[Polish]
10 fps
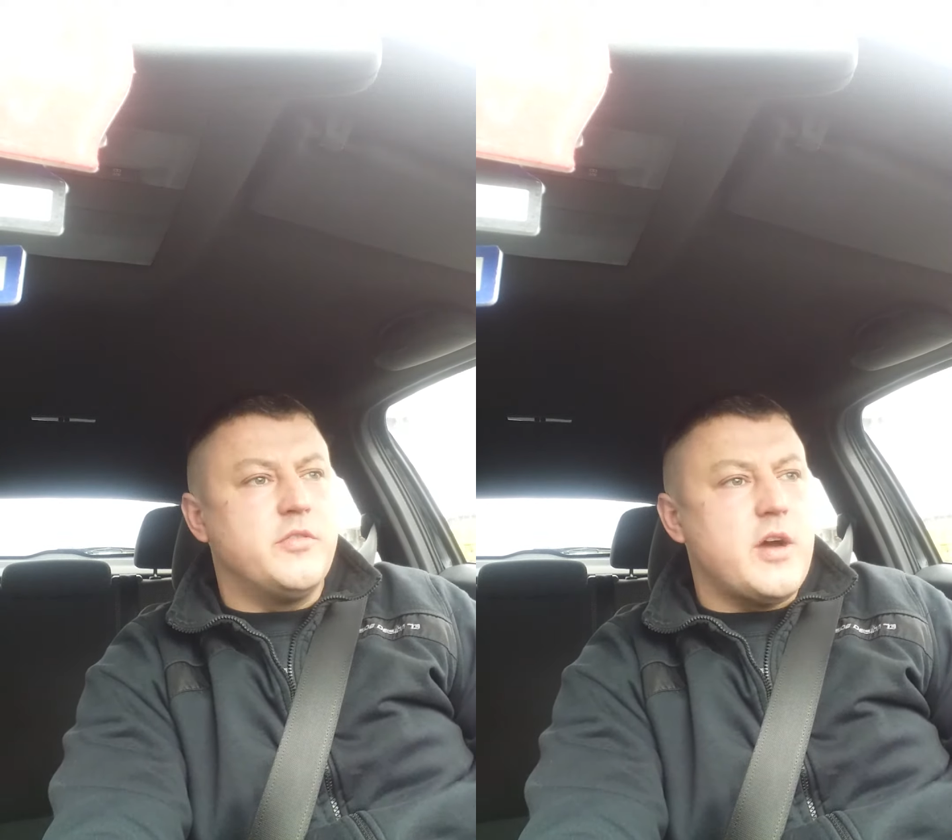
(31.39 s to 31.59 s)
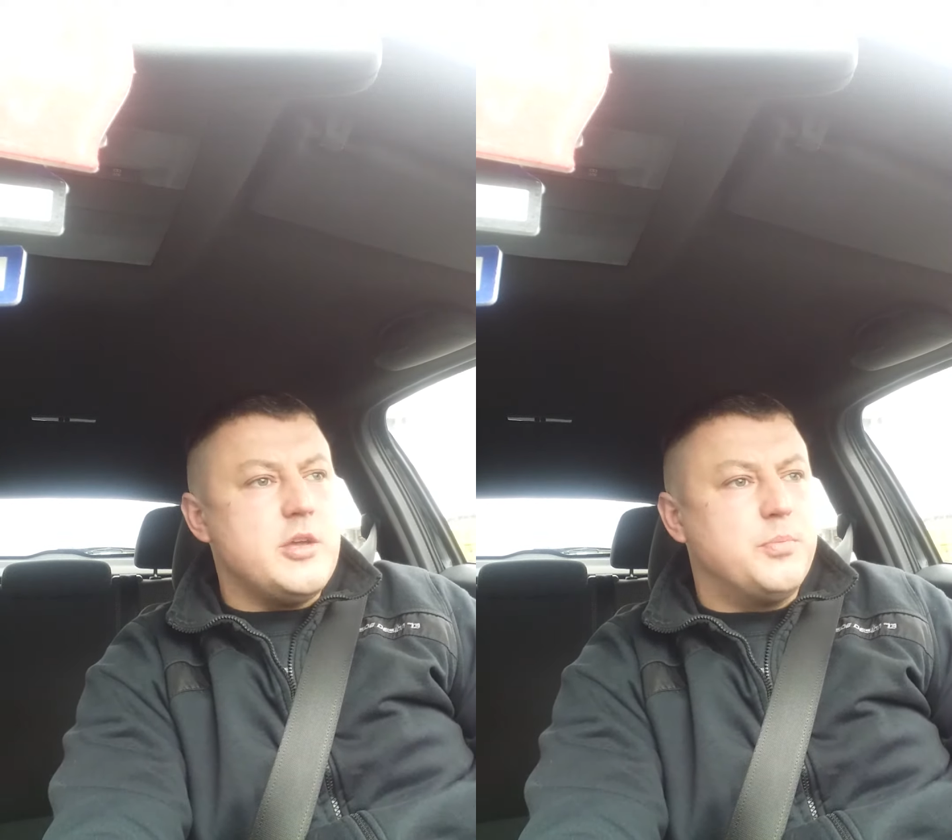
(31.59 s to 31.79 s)

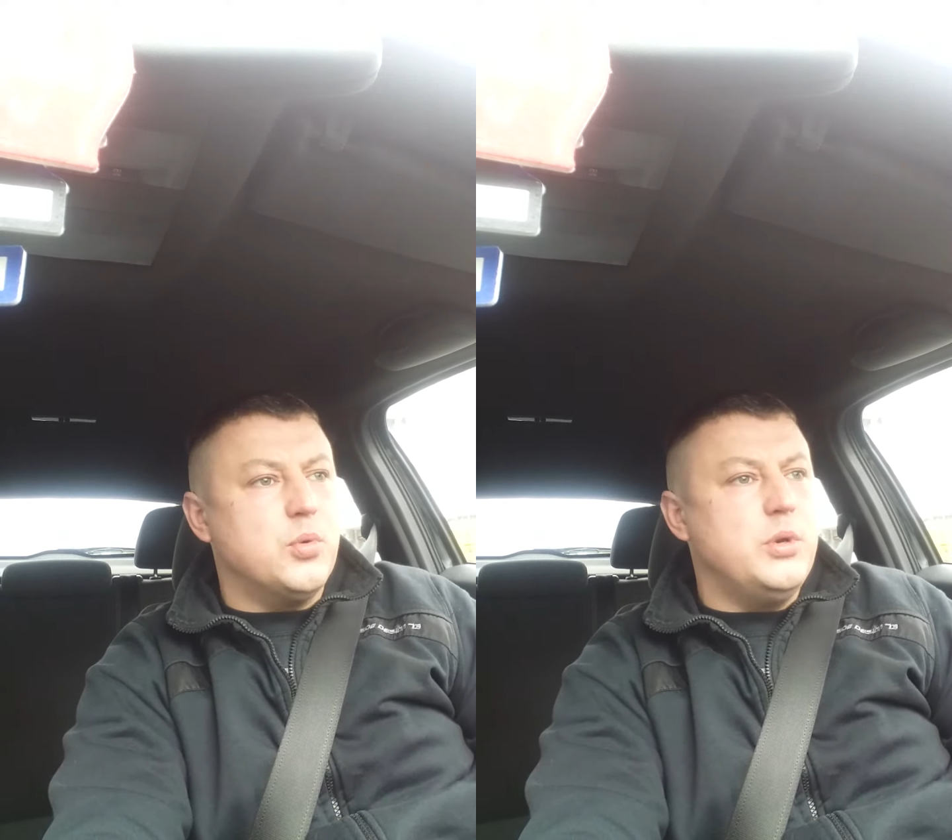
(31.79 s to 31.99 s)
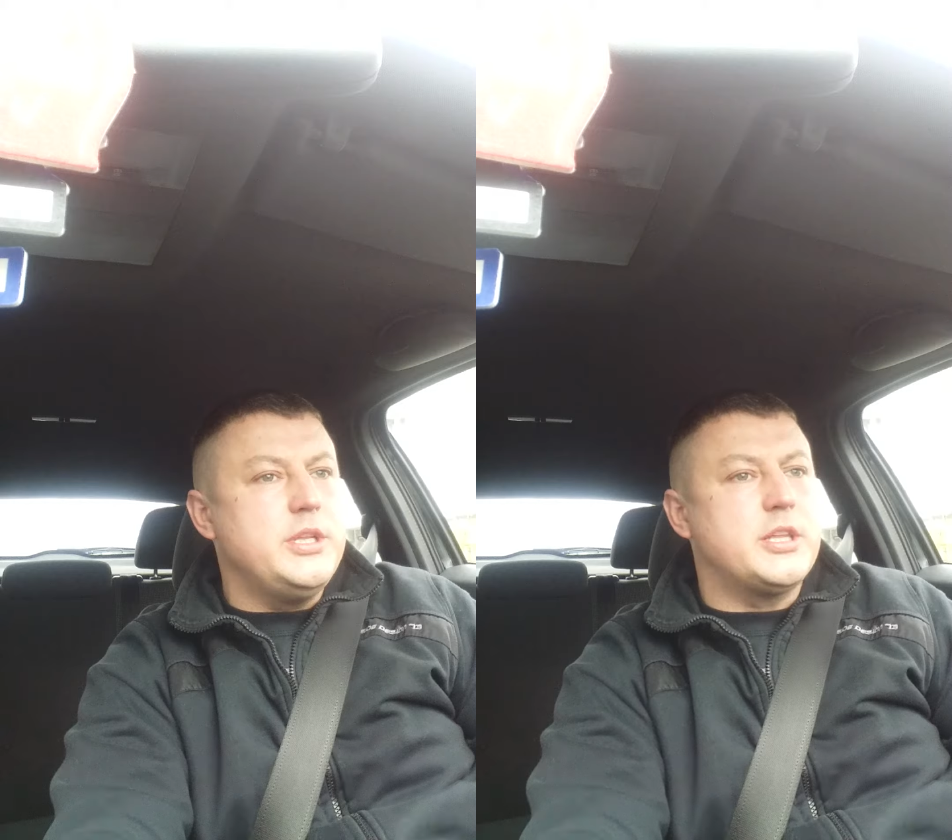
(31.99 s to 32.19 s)

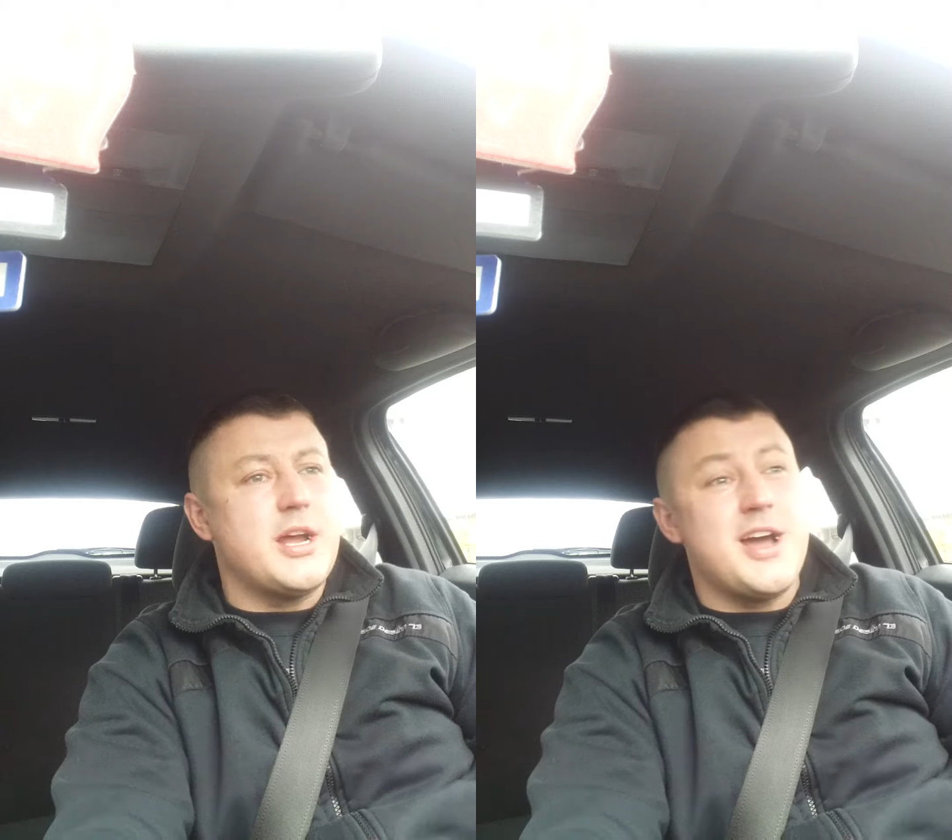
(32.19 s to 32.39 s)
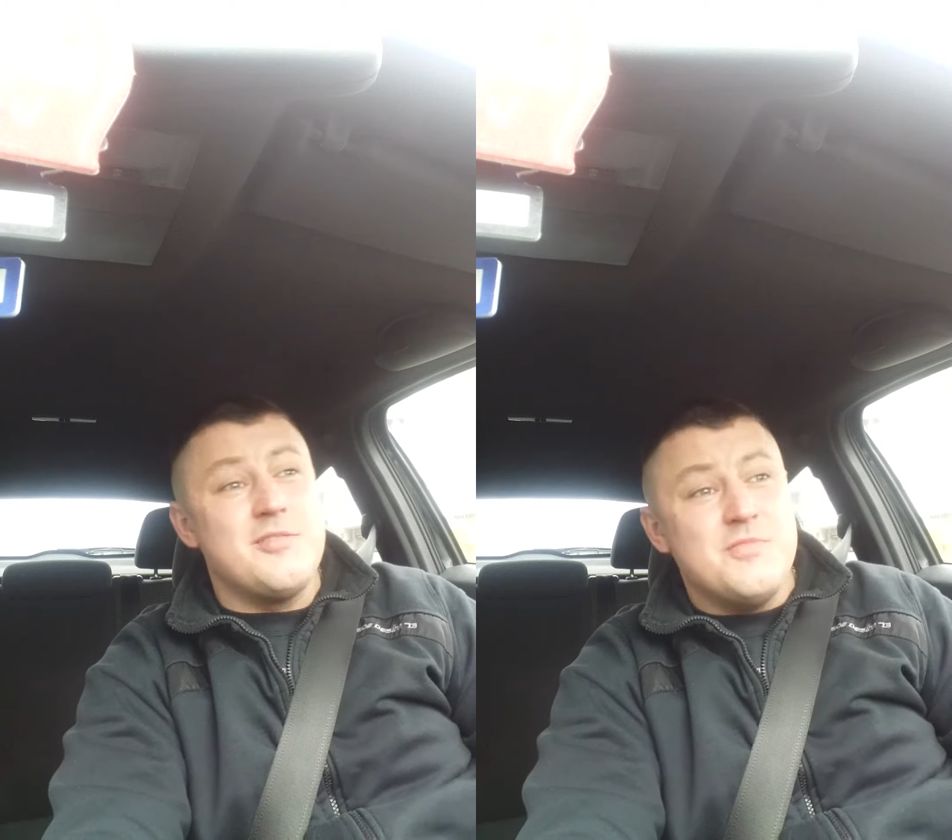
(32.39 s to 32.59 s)
2,5
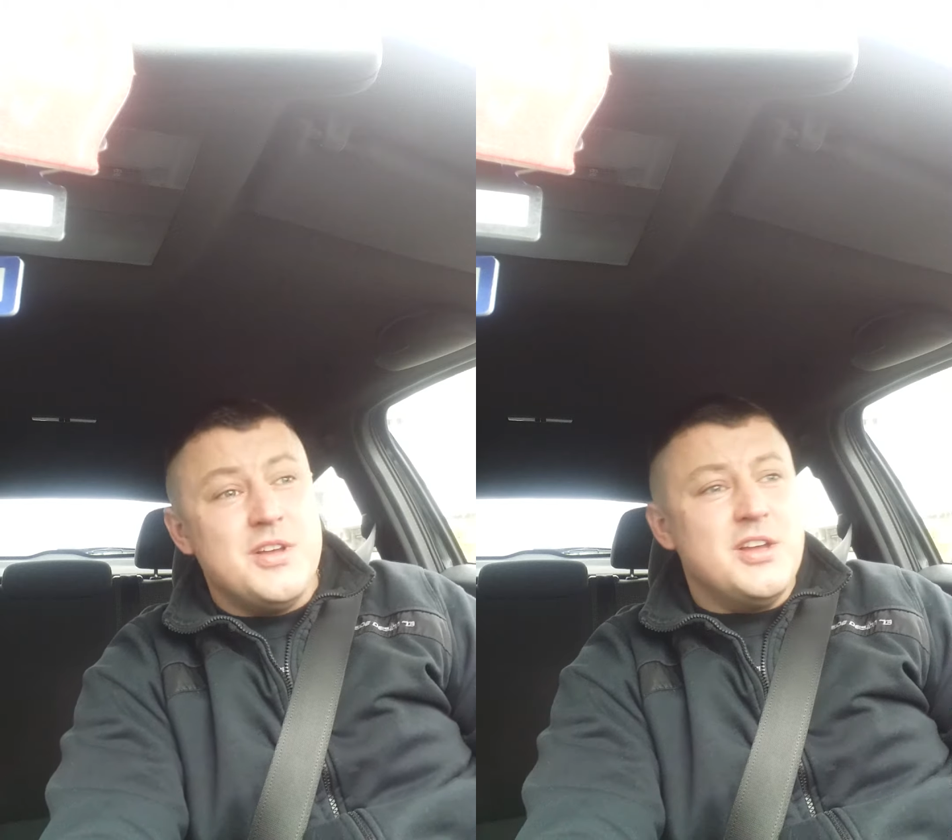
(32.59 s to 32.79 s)
litra